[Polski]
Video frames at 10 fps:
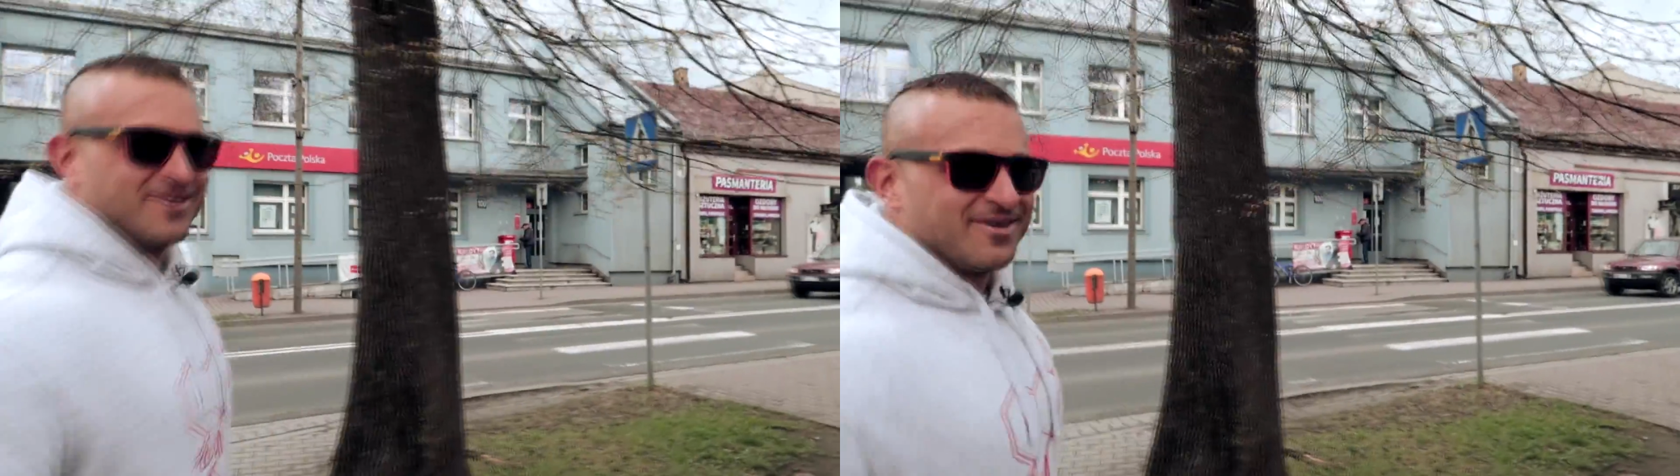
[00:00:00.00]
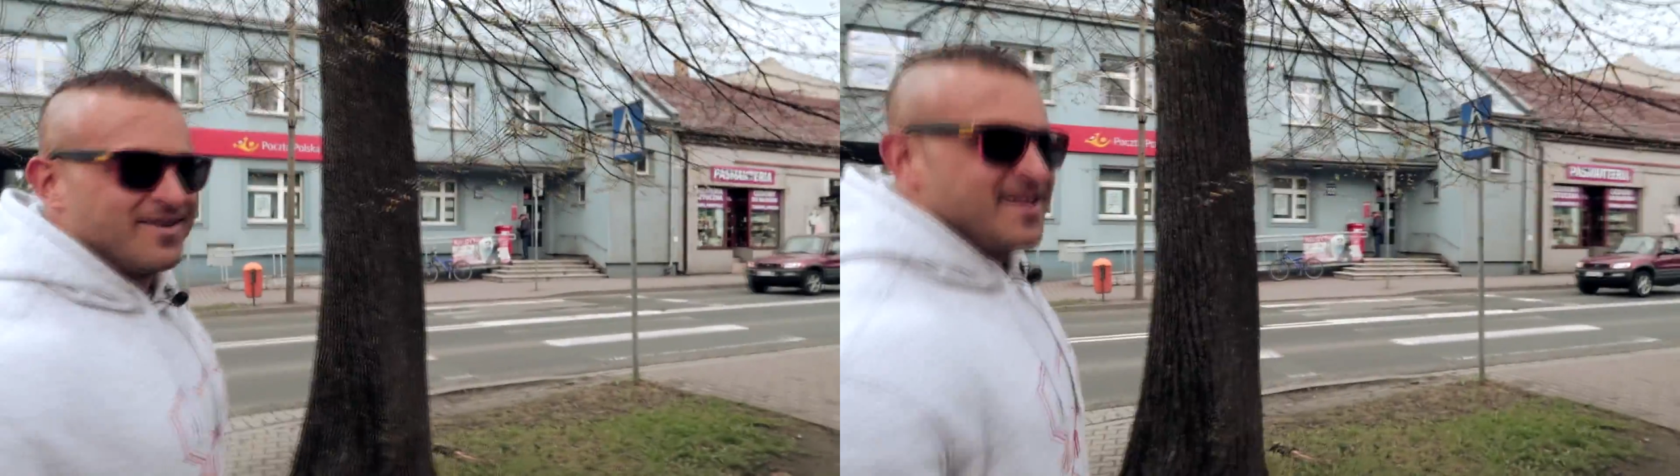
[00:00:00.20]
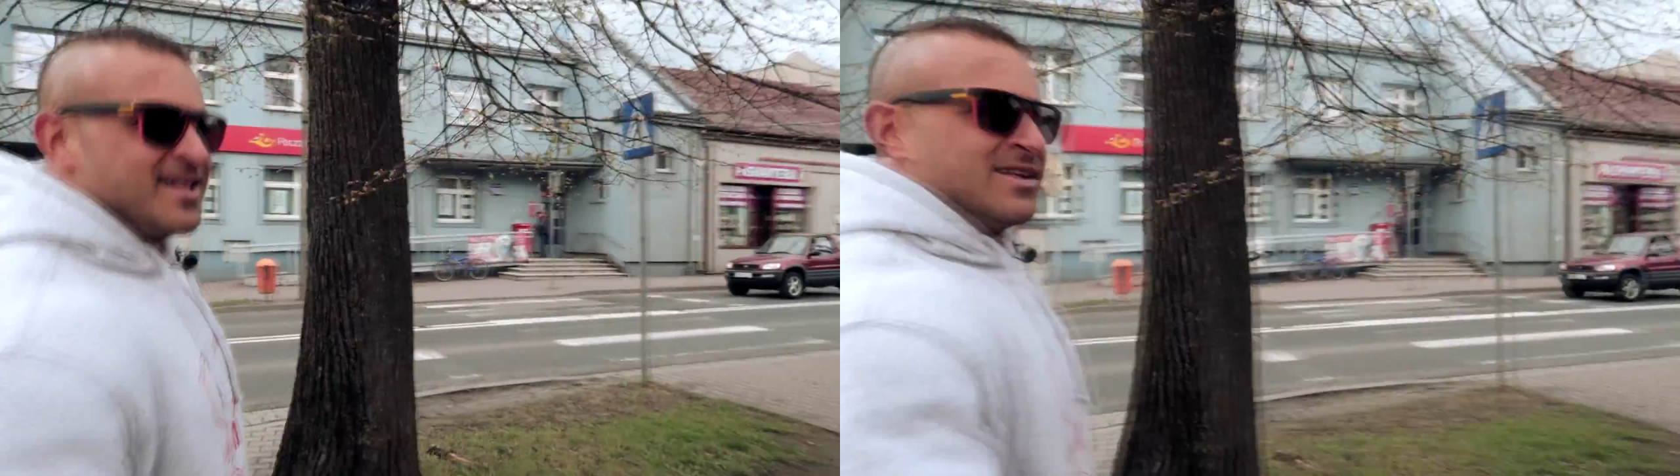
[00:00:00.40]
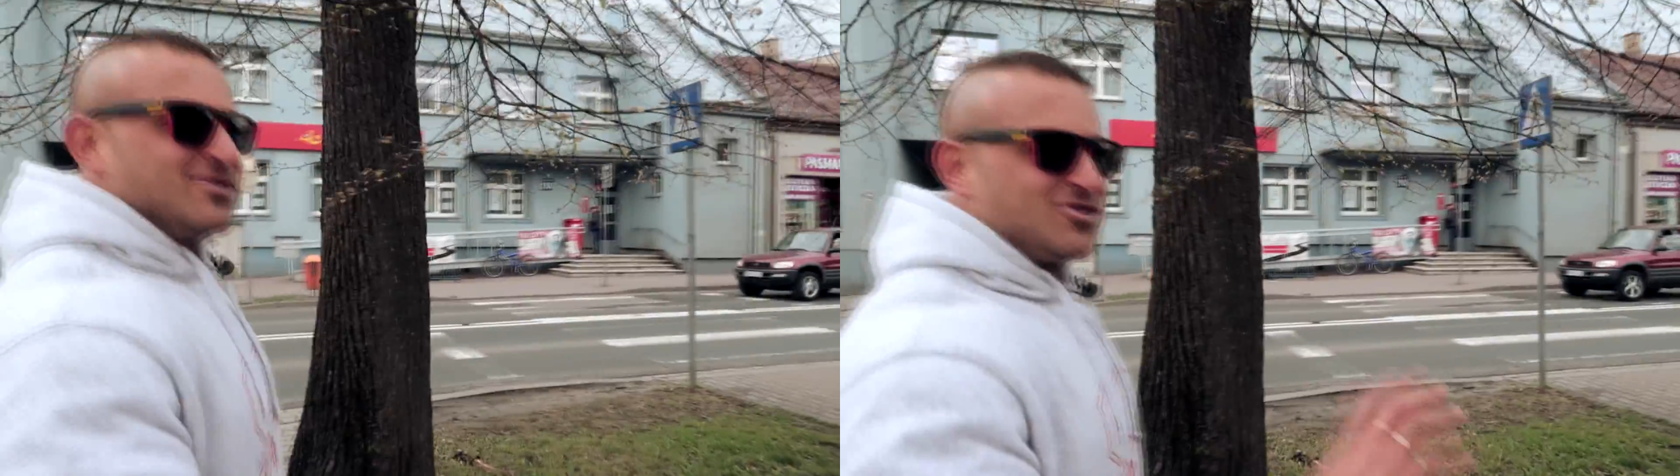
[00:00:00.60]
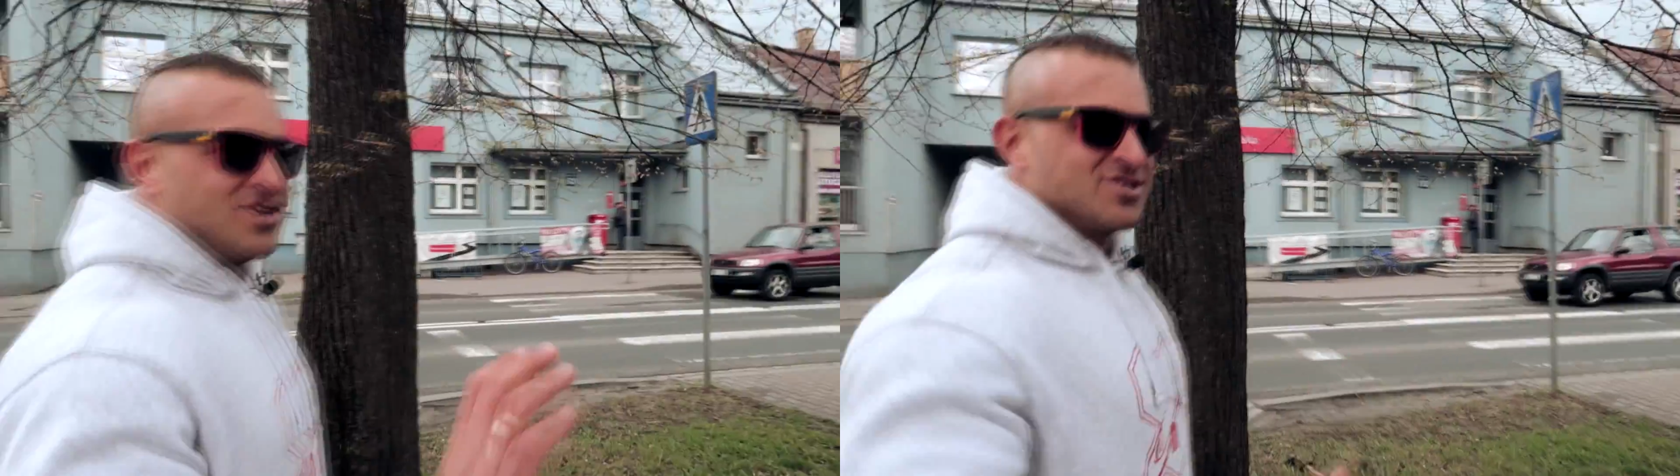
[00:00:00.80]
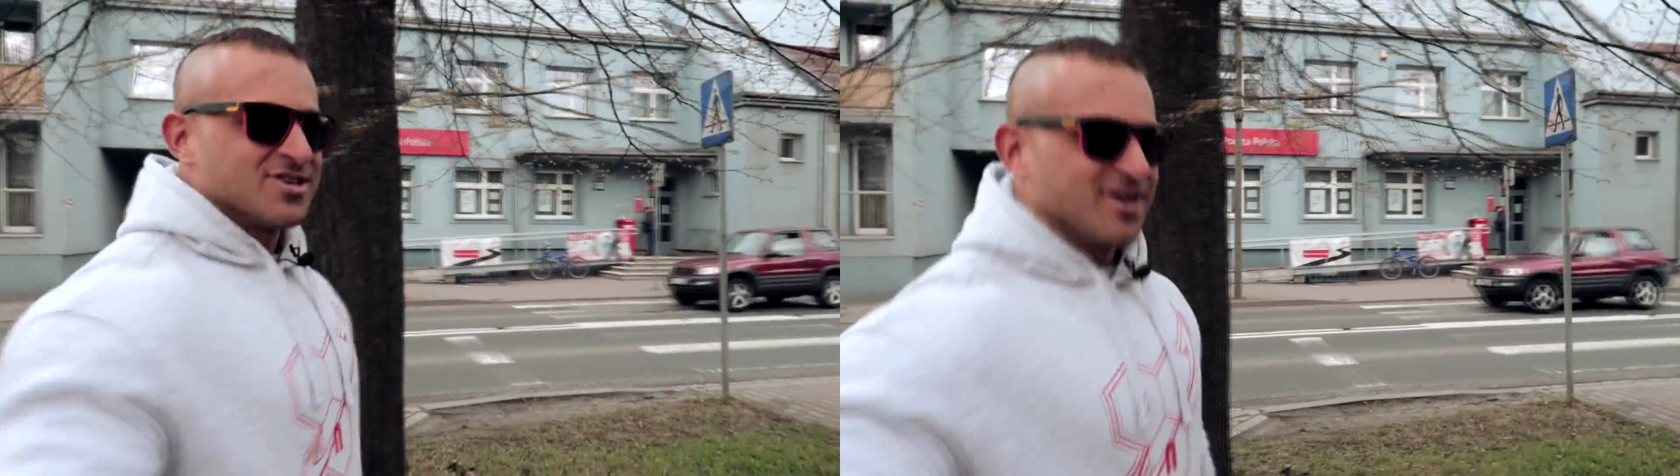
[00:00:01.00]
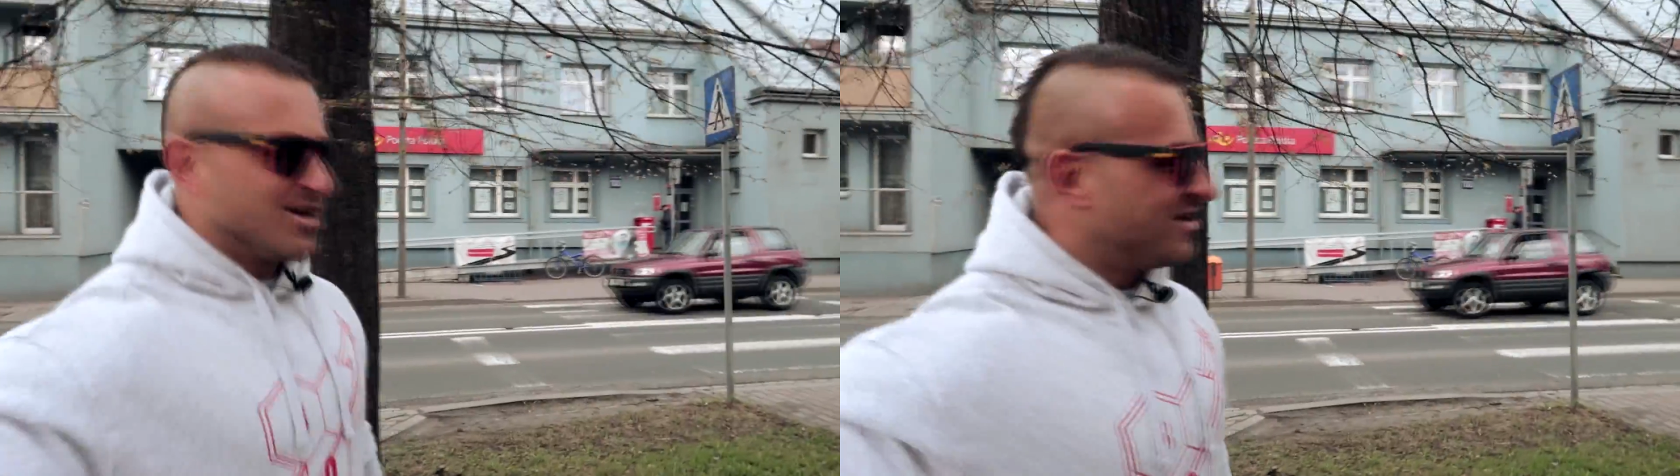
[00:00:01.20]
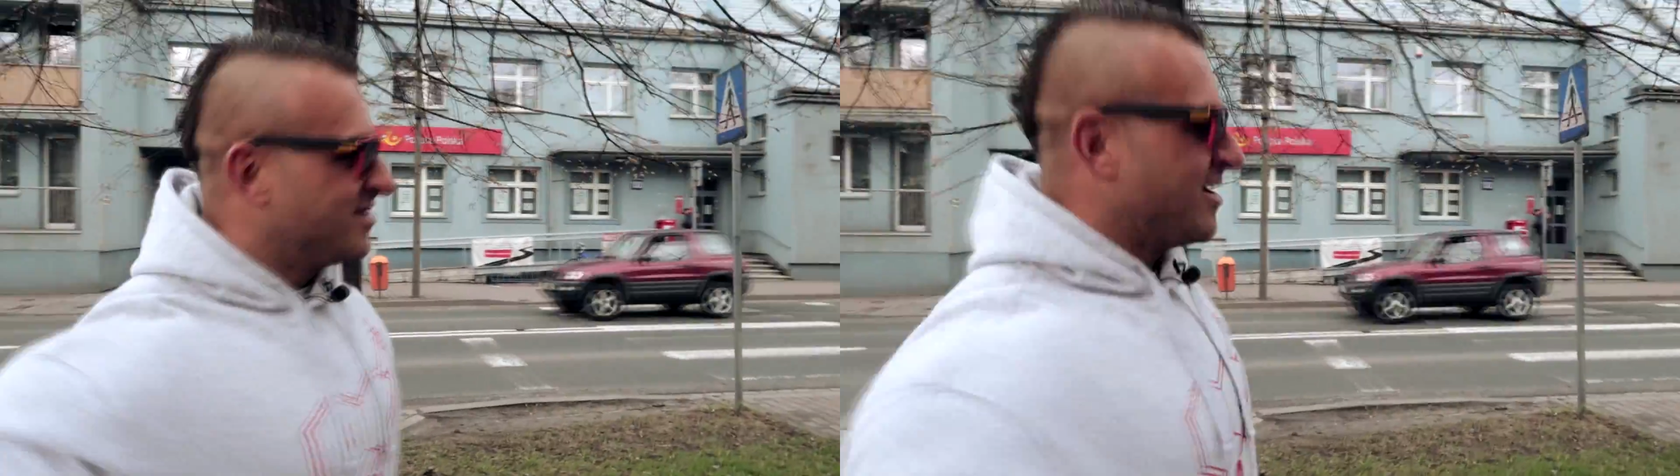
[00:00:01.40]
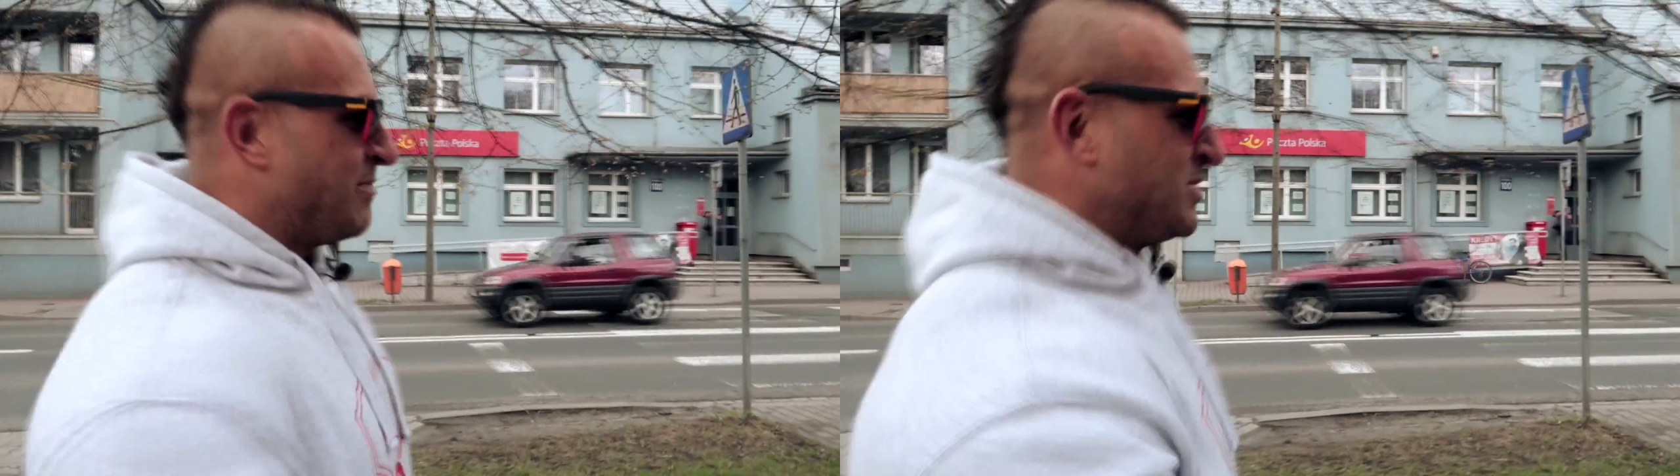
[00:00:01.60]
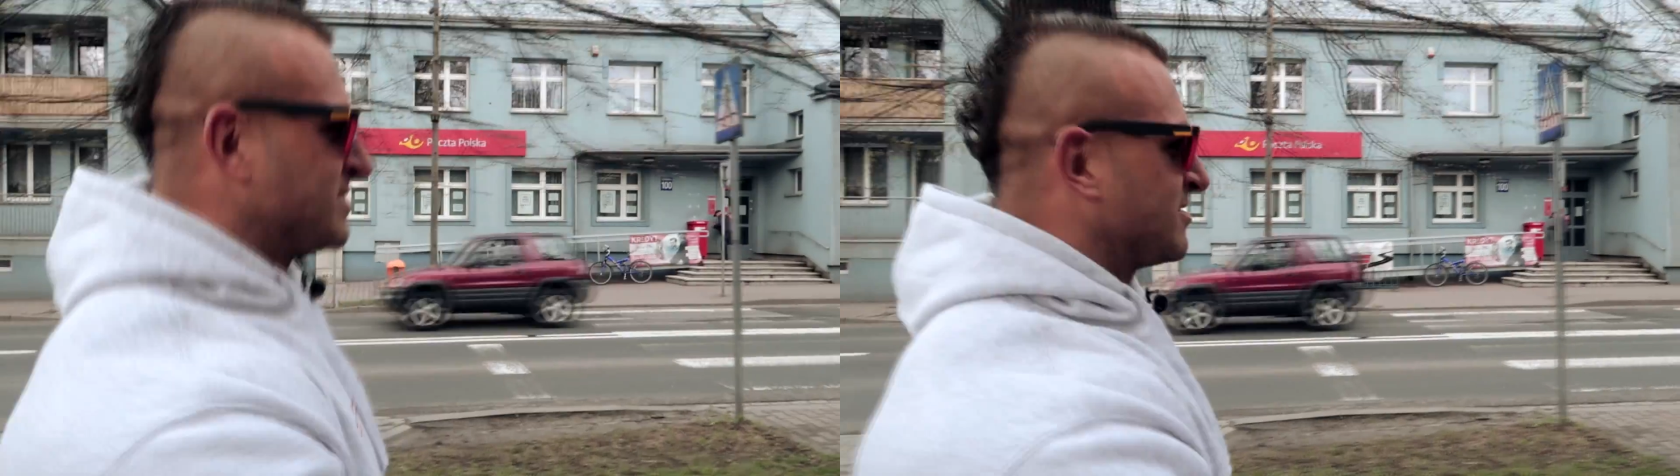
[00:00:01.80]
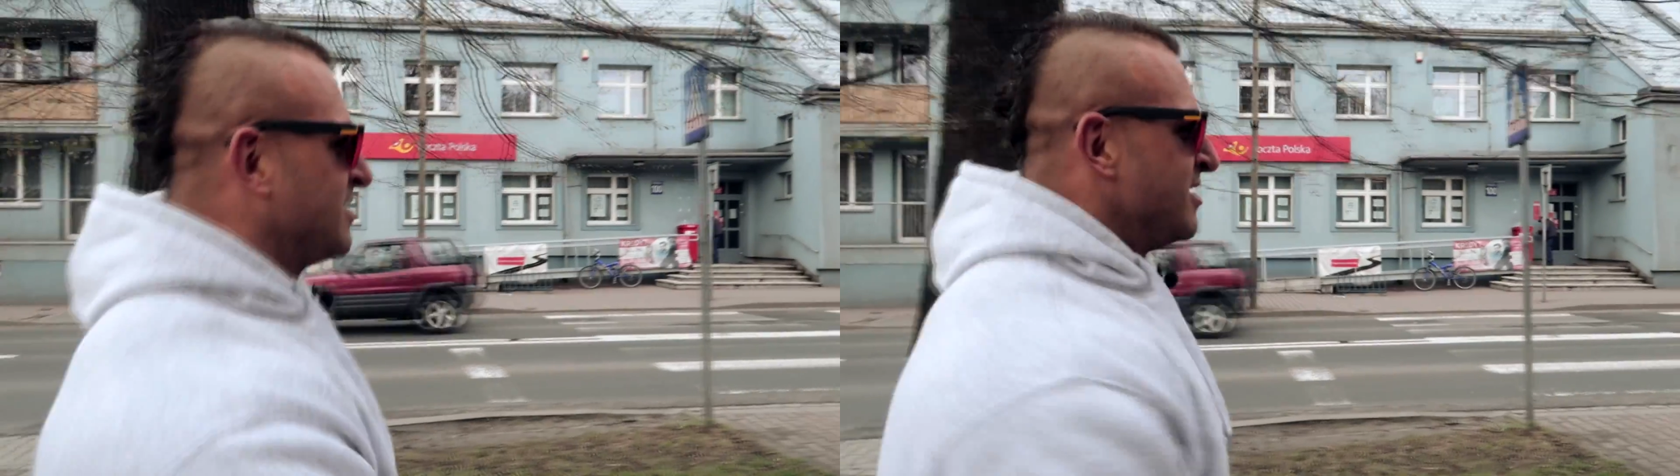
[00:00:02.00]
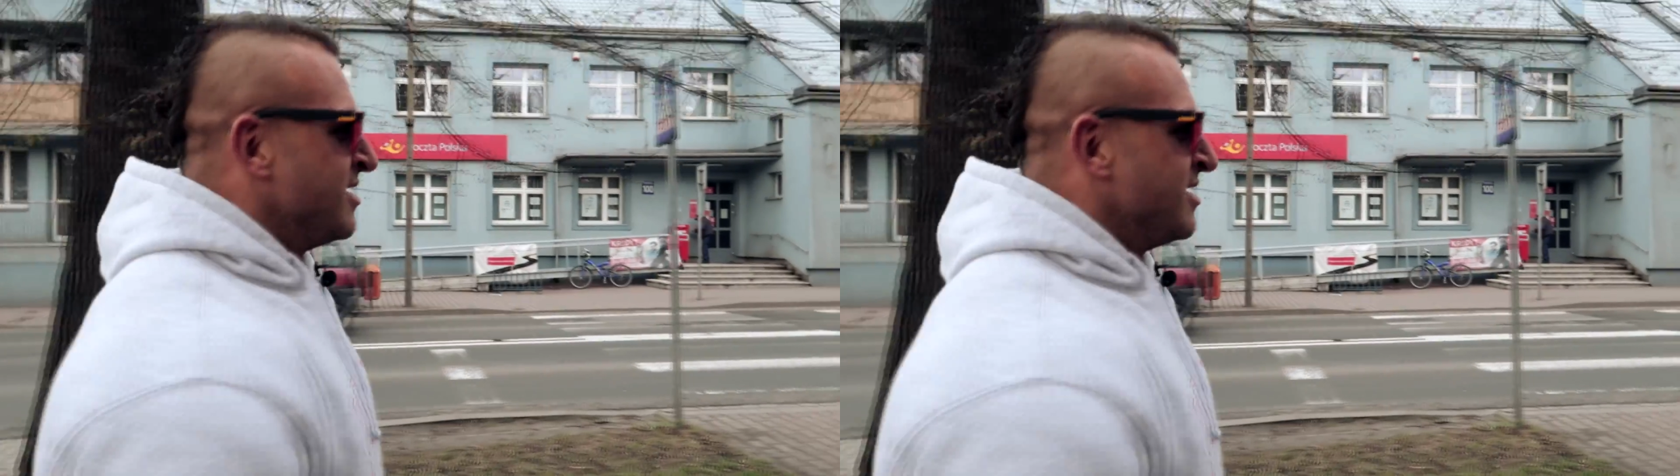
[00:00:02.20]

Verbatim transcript: No, dzisiejszy epizod